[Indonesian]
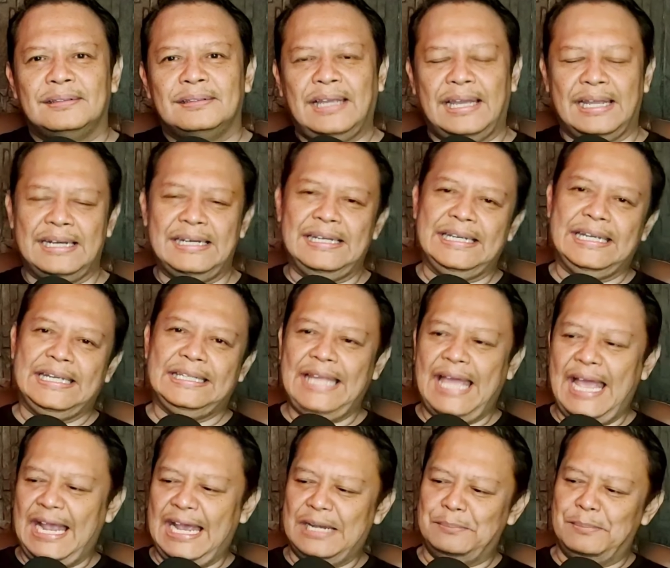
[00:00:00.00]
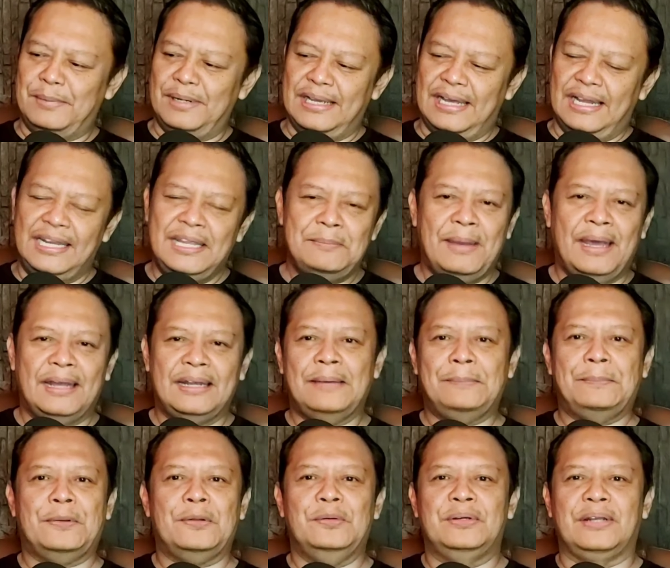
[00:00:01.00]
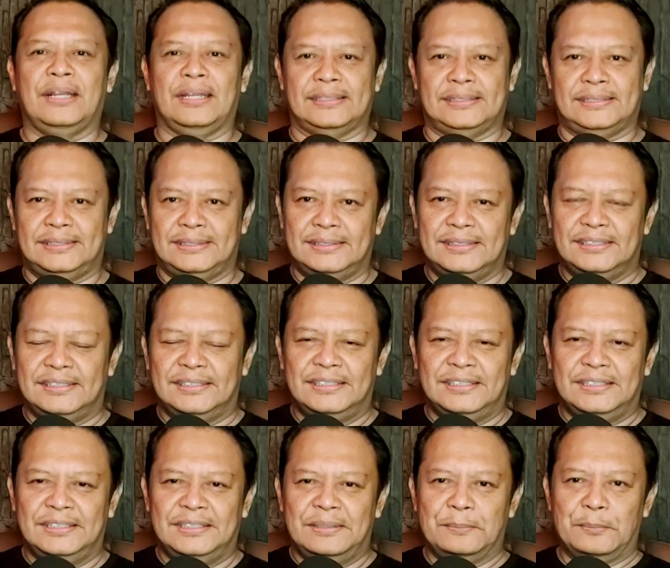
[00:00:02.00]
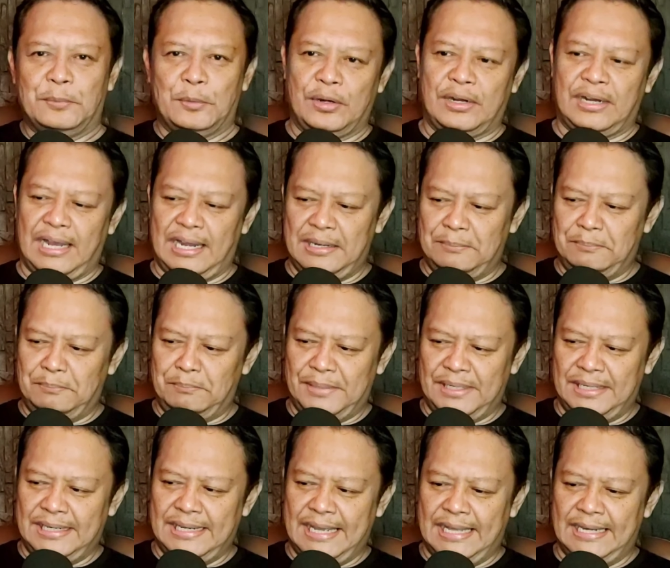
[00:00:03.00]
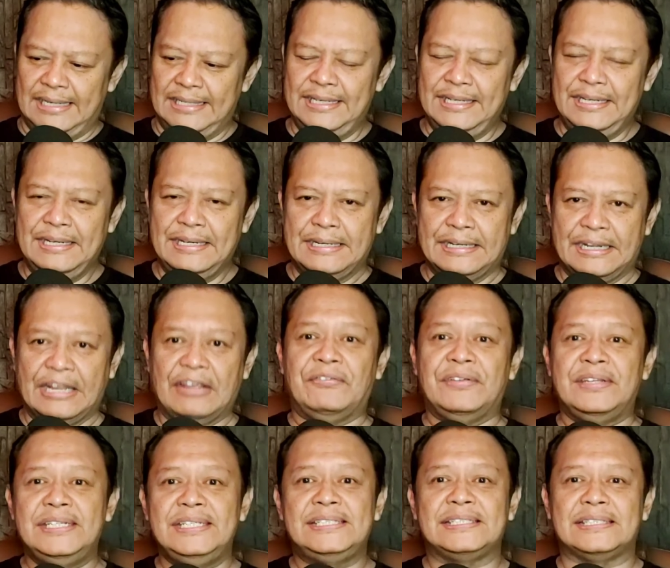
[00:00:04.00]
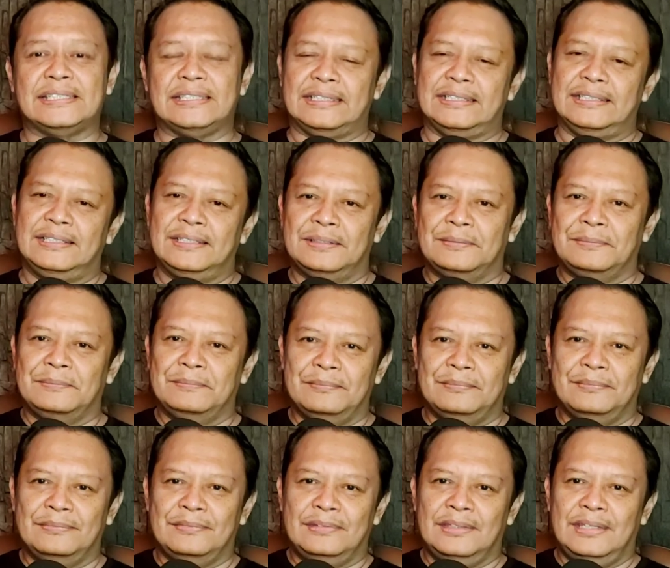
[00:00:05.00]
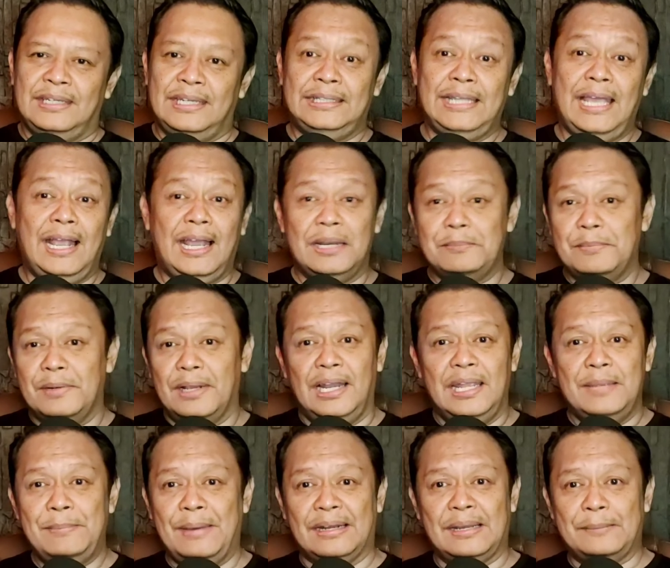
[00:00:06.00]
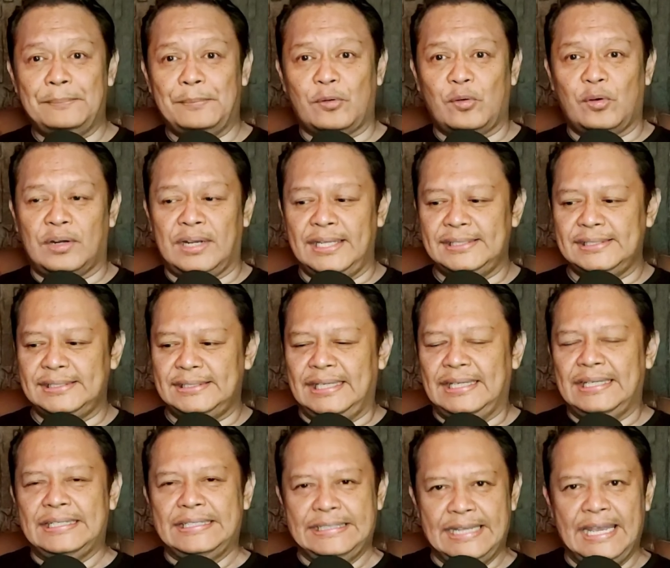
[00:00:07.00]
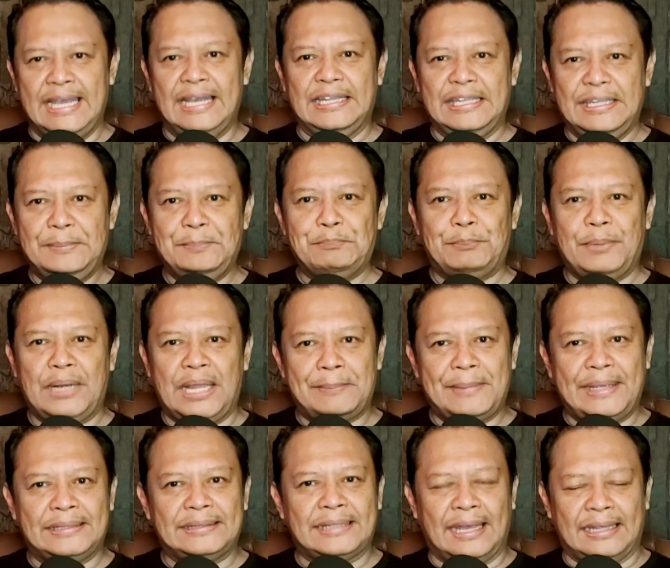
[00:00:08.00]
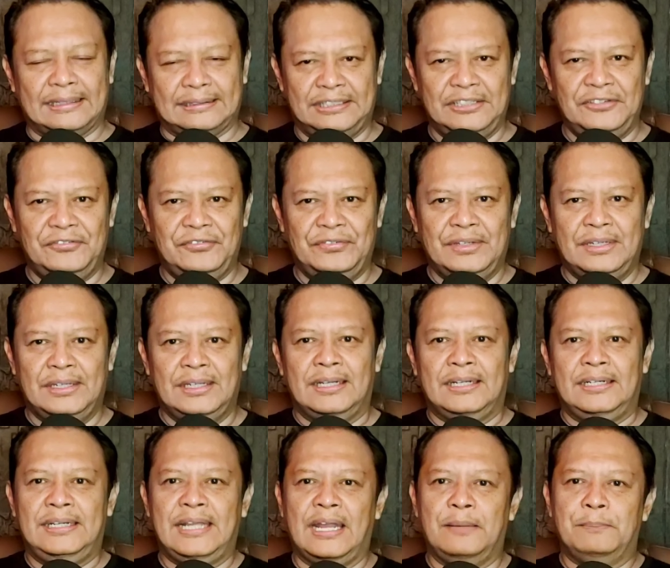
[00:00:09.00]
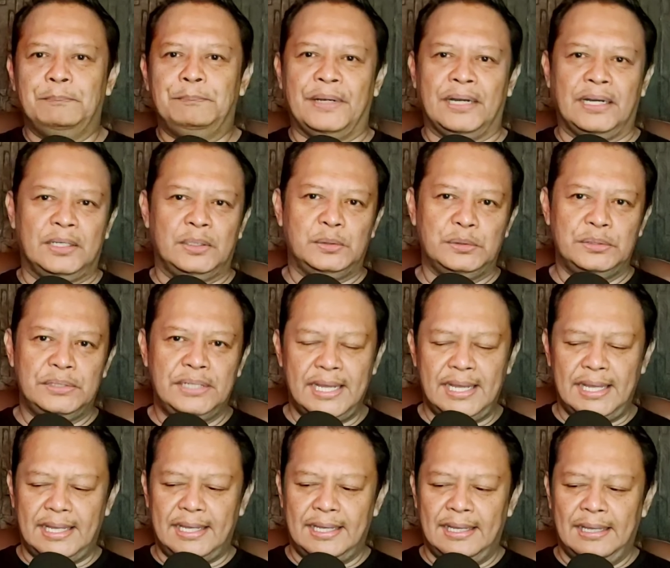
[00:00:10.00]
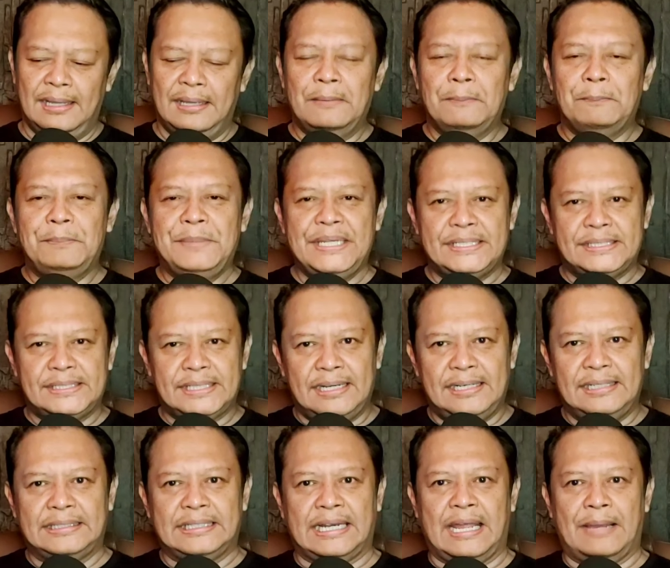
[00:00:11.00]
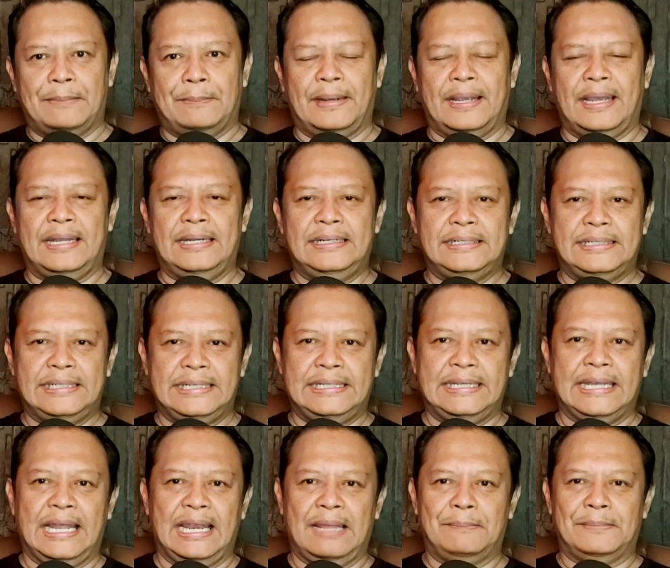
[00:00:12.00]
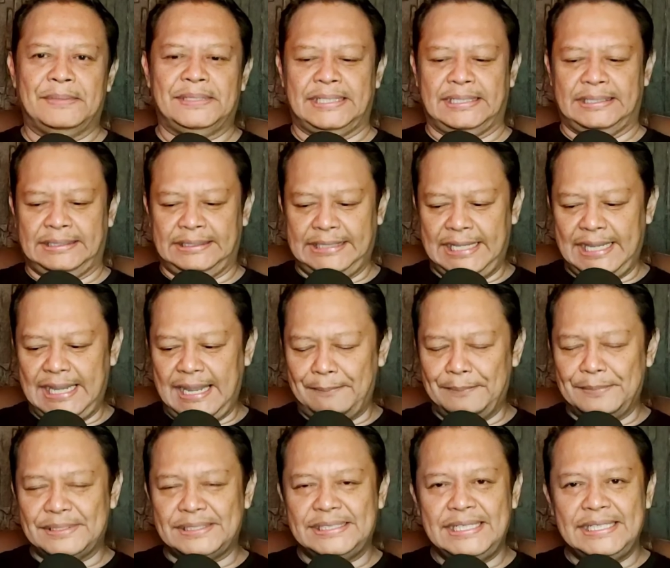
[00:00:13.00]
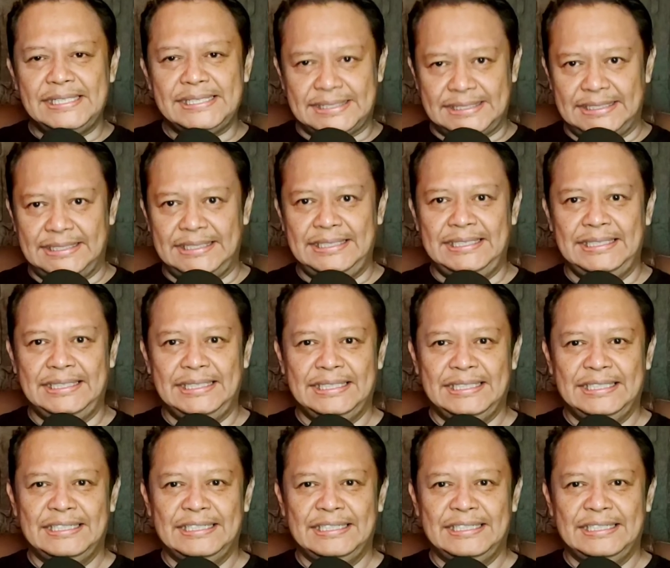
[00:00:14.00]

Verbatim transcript: Karena kita akan menggali makna progres, bukan menggali definisi. Kita akan menggali makna progres yang implementatif dan berguna bisa diterapkan di dalam setiap sisi